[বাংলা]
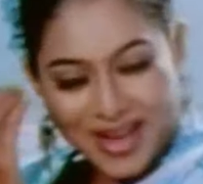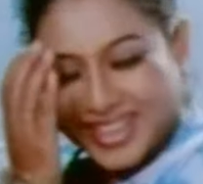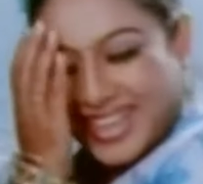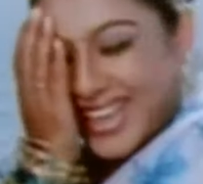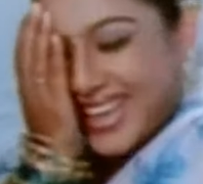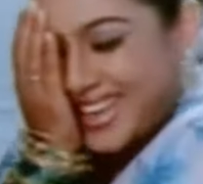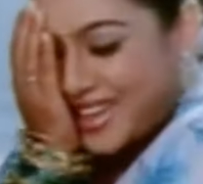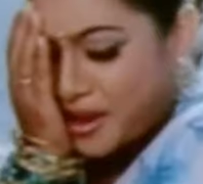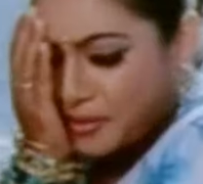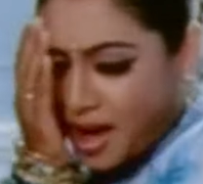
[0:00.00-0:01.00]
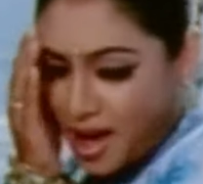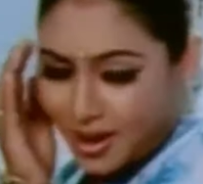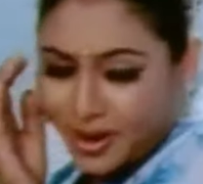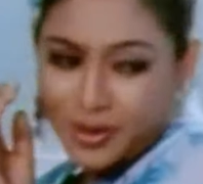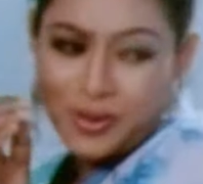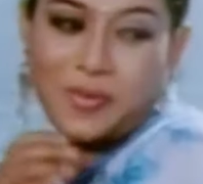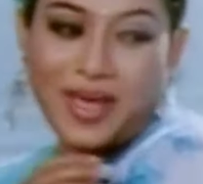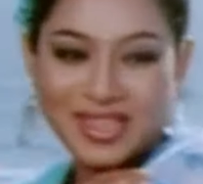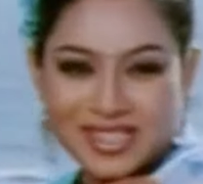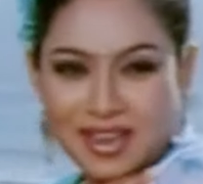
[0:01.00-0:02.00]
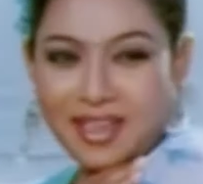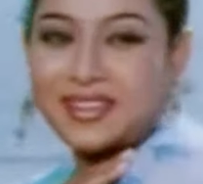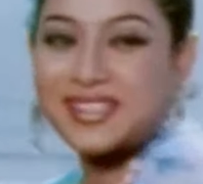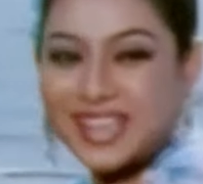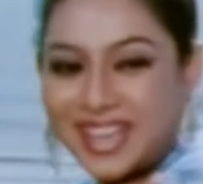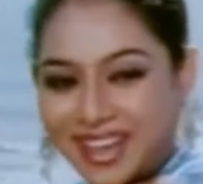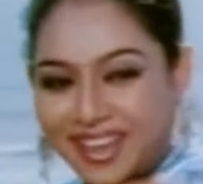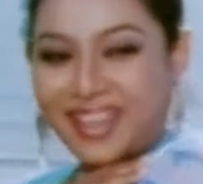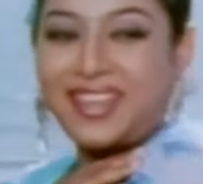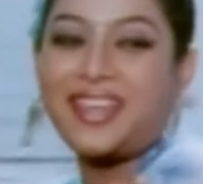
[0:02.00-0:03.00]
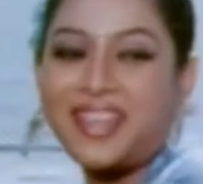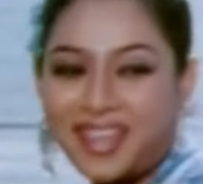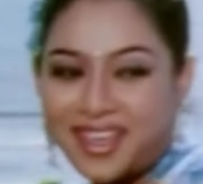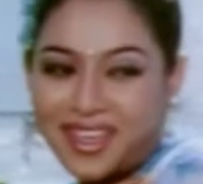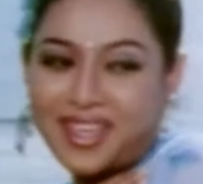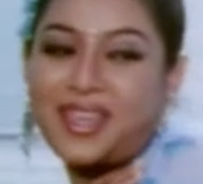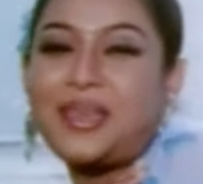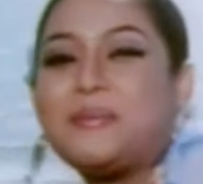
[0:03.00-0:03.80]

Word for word: ফেরদোসের সাথে শাবনুরের কিছু গান হিট পর্যায়ে ছিল